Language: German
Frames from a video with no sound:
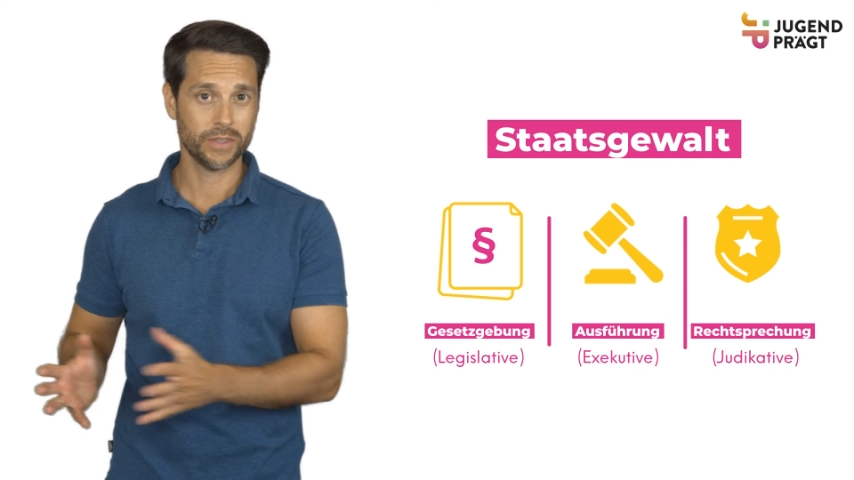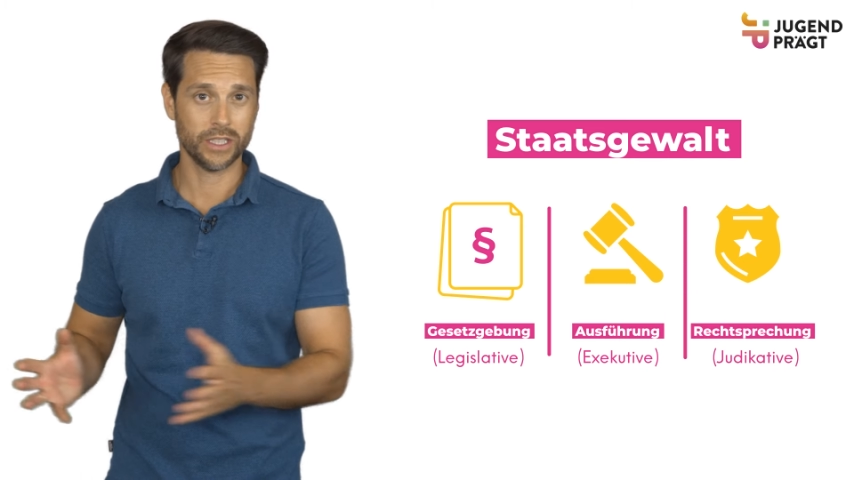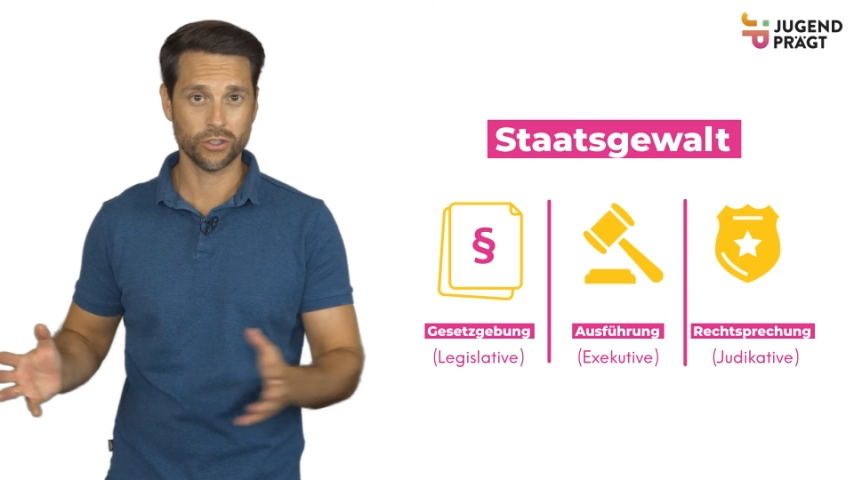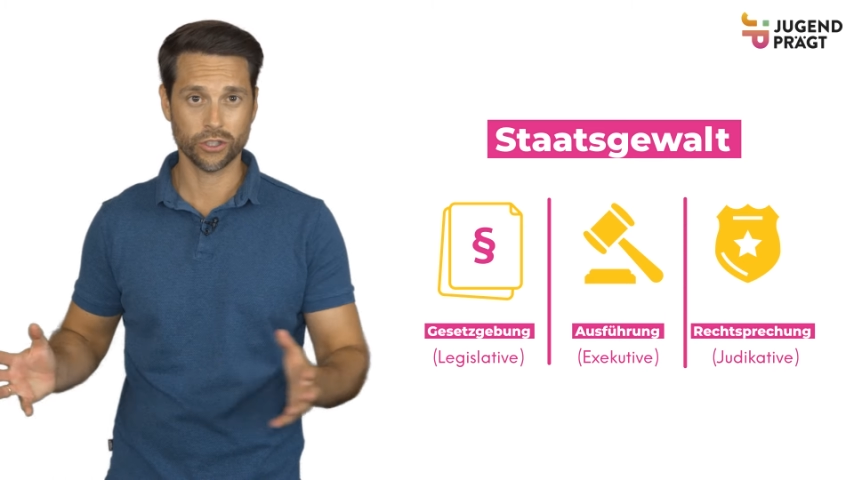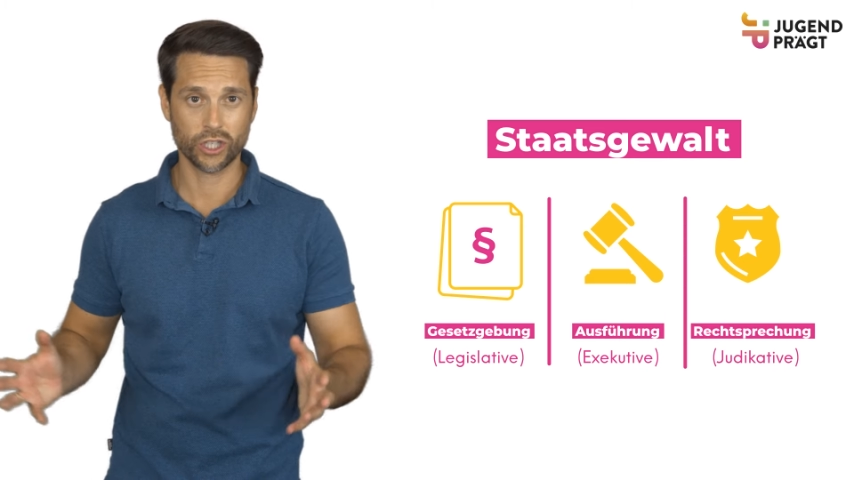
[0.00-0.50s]

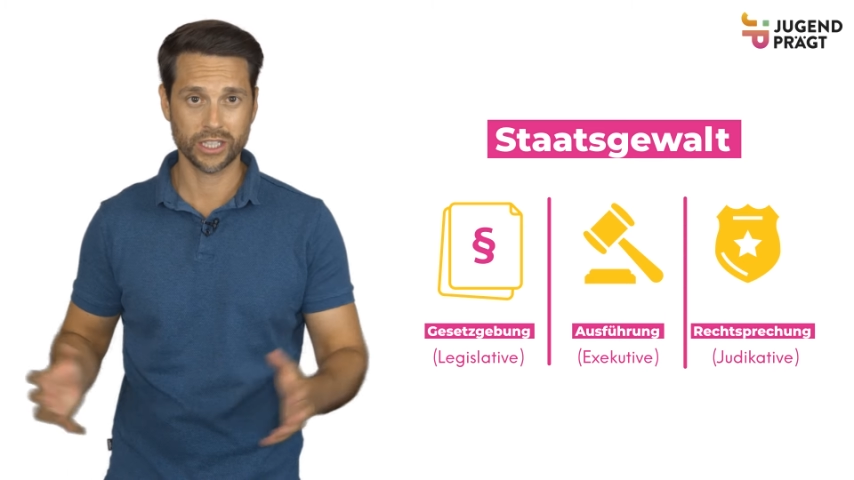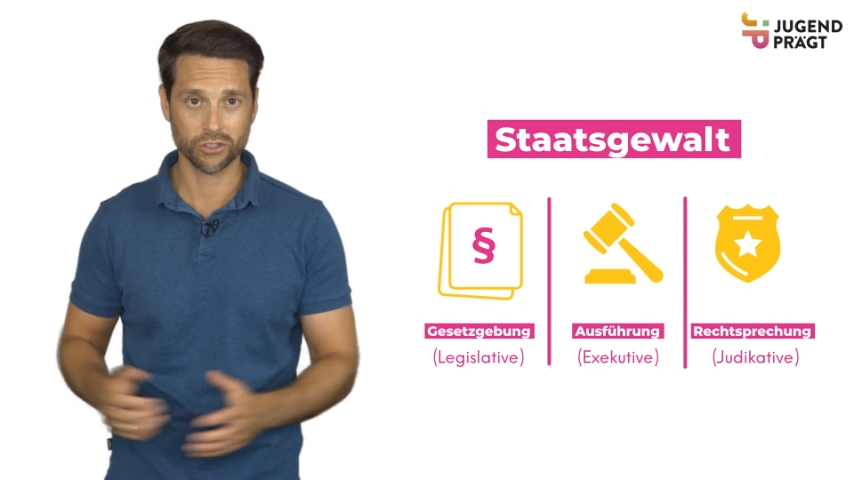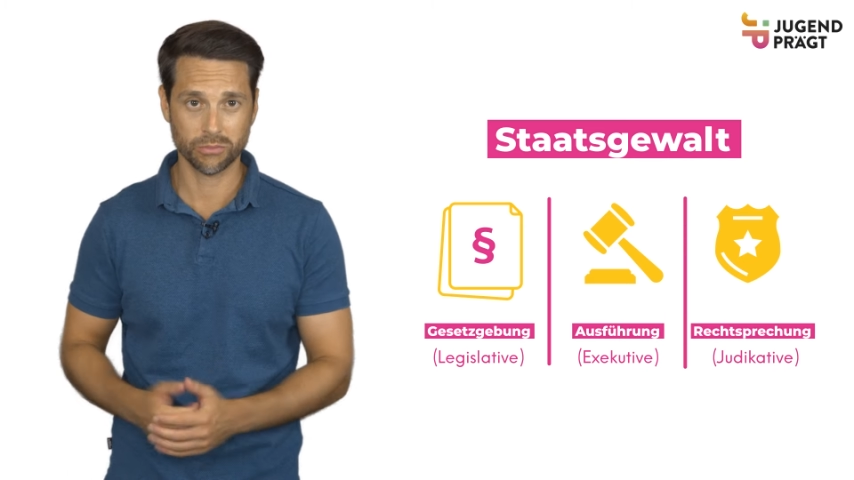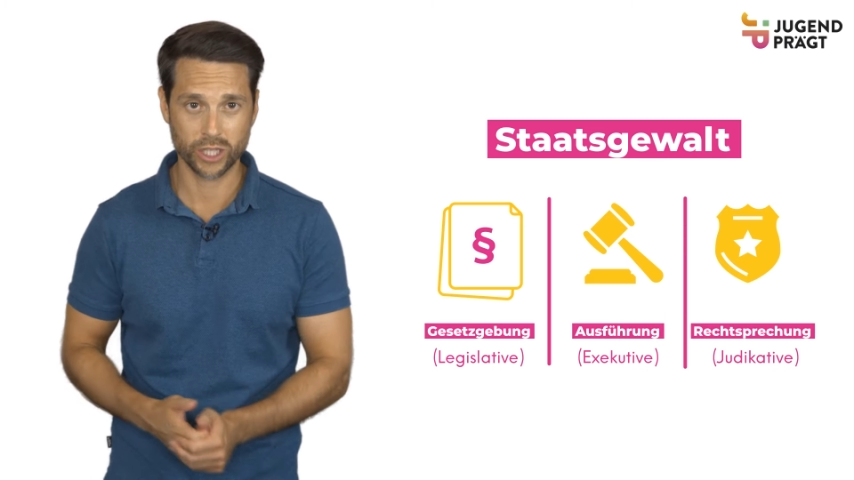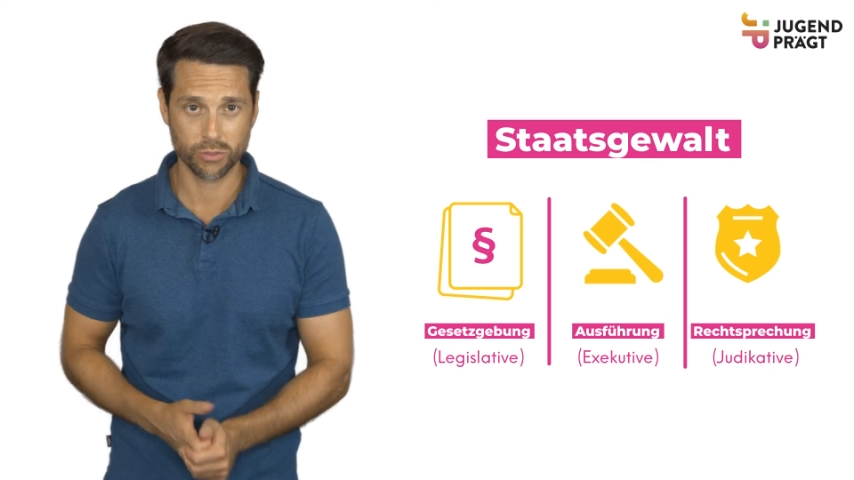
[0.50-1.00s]
in Deutschland
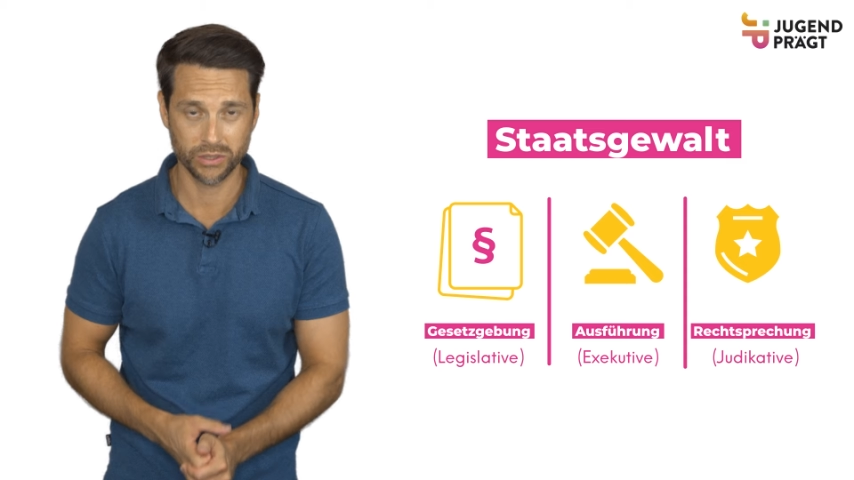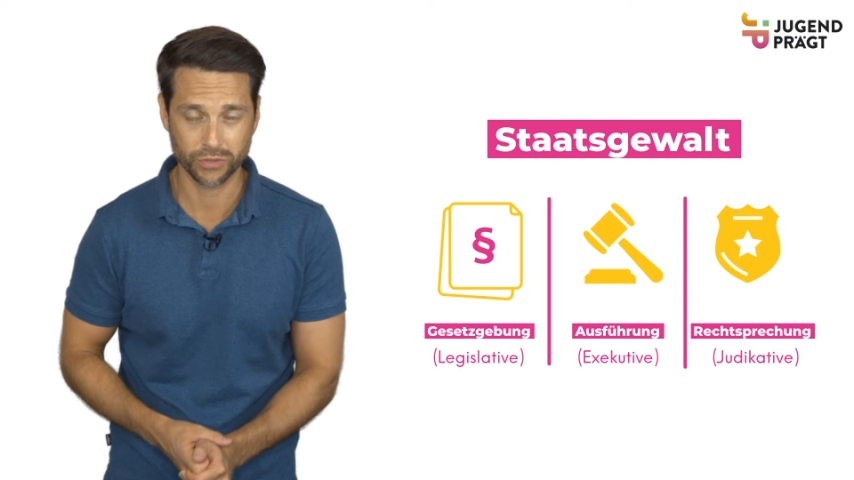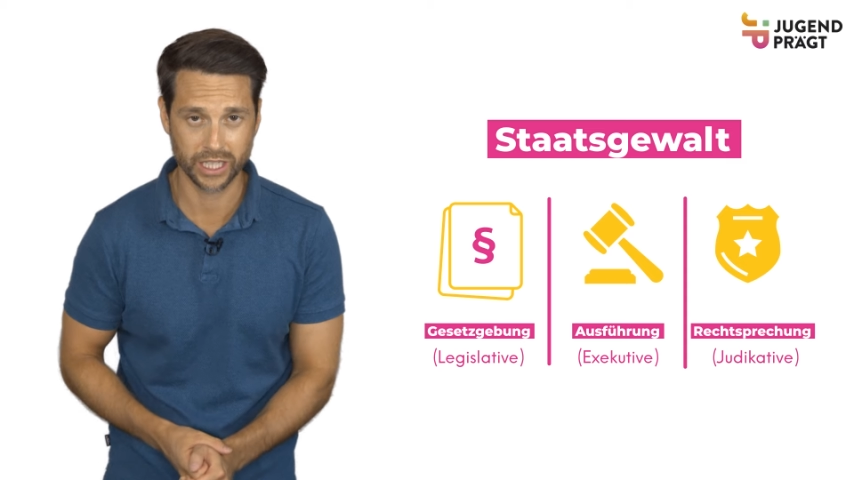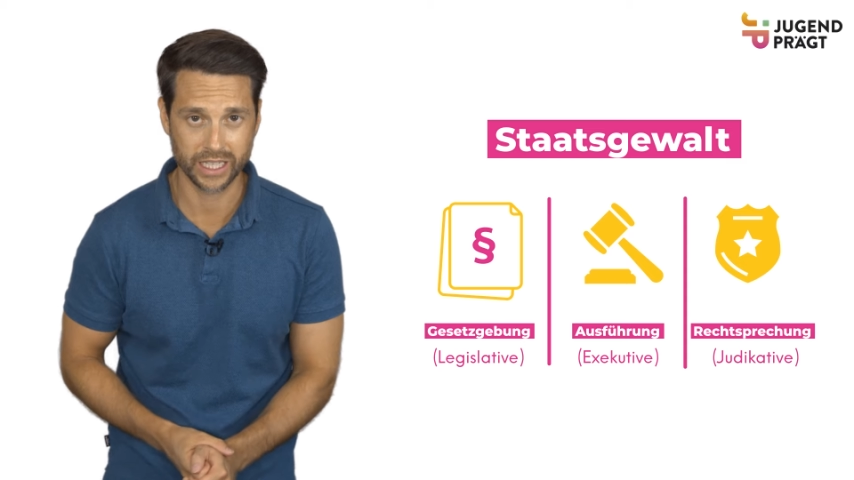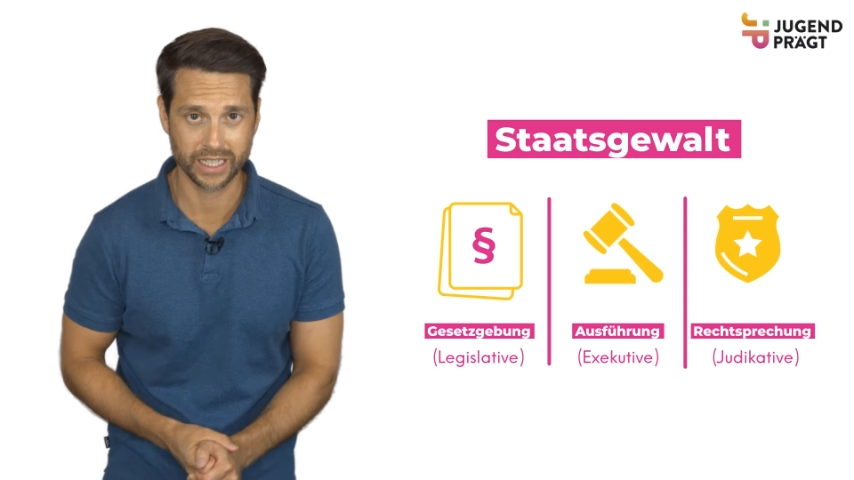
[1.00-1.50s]
zum Beispiel
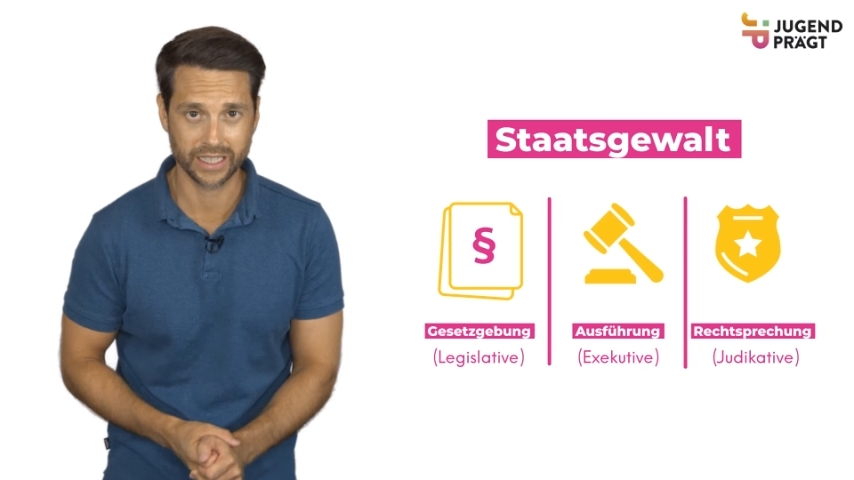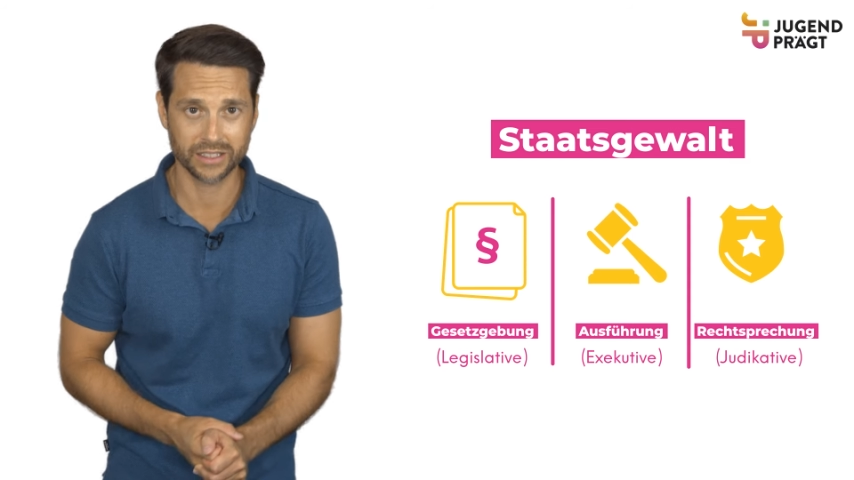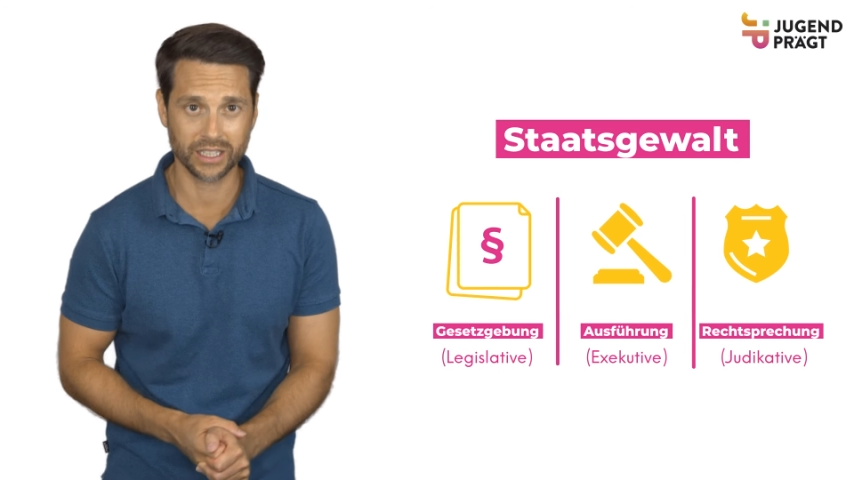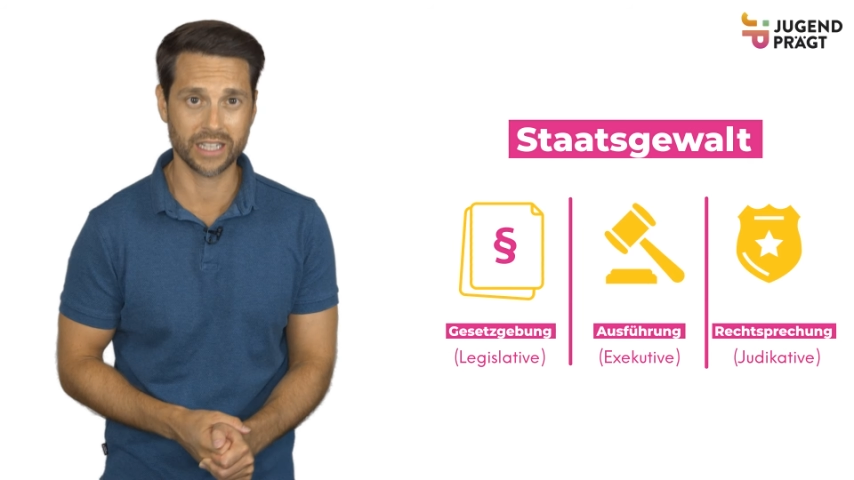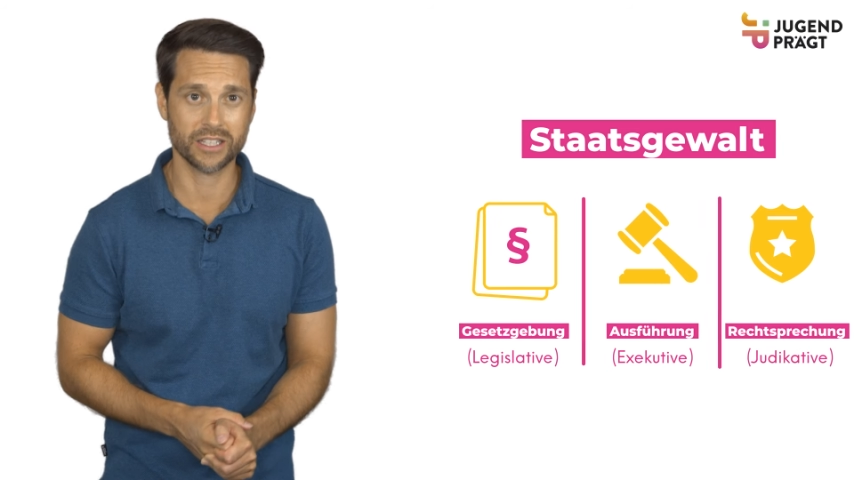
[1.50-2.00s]
voneinander
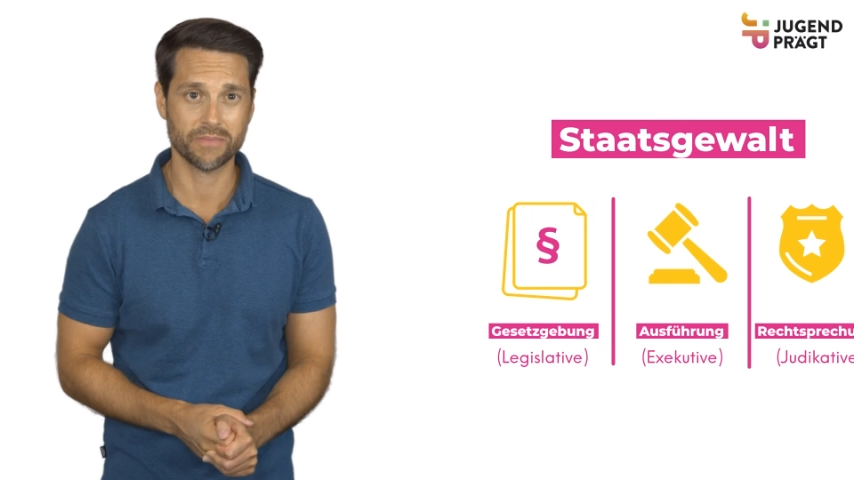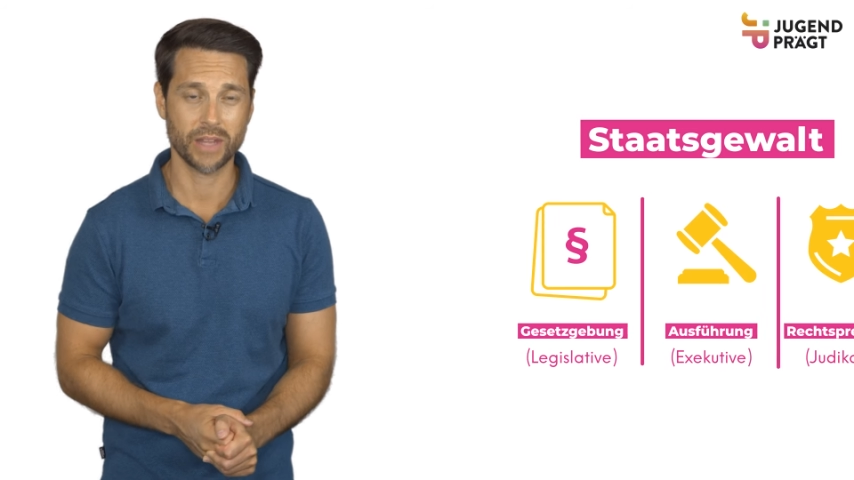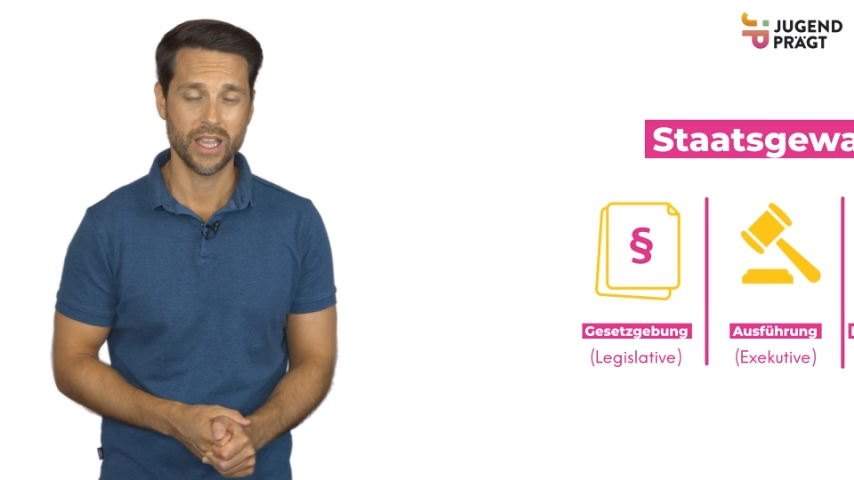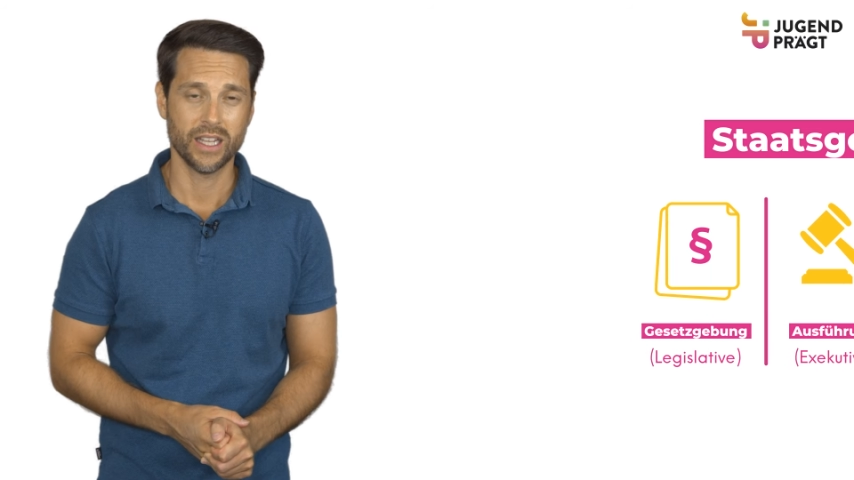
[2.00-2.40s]
getrennt.